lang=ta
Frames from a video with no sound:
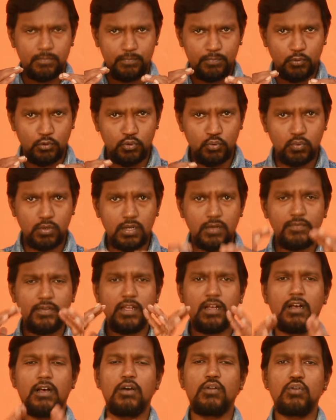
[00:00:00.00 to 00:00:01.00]
பொதுவாகவே
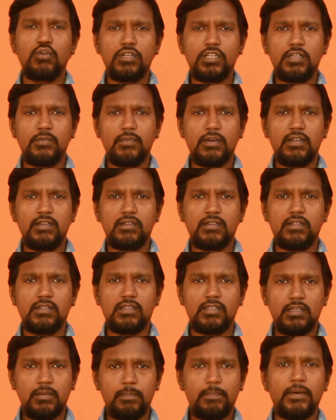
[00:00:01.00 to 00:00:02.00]
ஆரோக்கியமாக
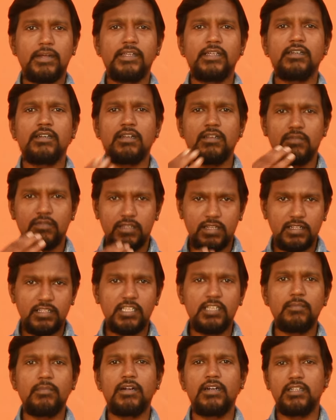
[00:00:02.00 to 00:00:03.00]
இருக்கிறதுக்கு பழங்களை வந்து
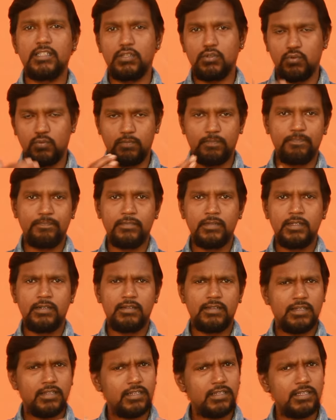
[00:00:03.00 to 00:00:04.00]
அதிகமாக எடுத்துக்கணும்
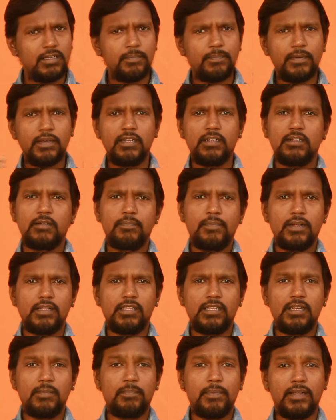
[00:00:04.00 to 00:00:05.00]
நிறைய பேருக்கு
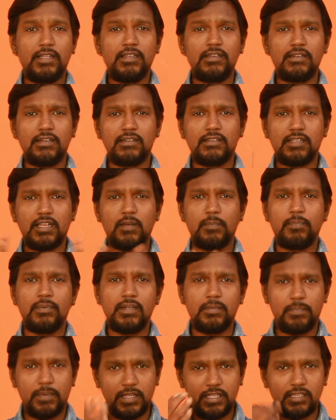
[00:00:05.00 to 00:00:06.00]
பார்த்திங்கன்னா பழங்கள்
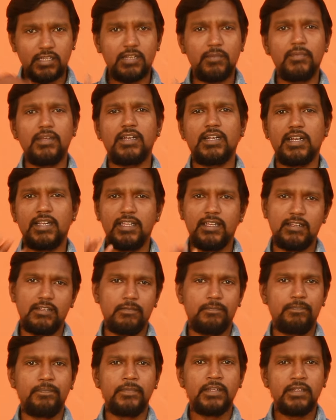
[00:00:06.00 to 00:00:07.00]
சாப்பிட பழக்கமே கிடையாது
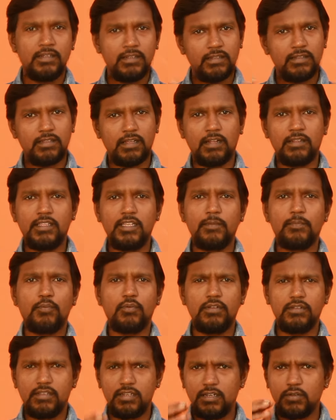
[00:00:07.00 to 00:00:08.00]
அதே
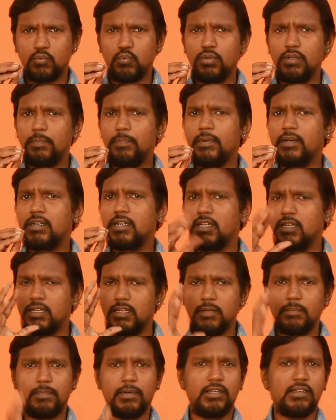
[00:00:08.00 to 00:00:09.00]
போல் சில குறிப்பிட்ட
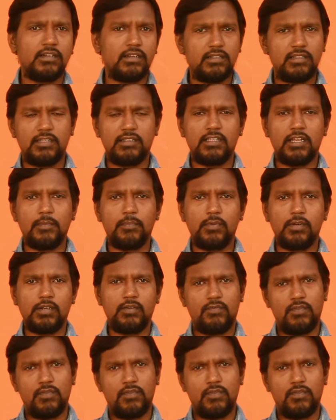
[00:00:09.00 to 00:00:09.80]
பழங்கள் தான் சாப்பிடுவாங்க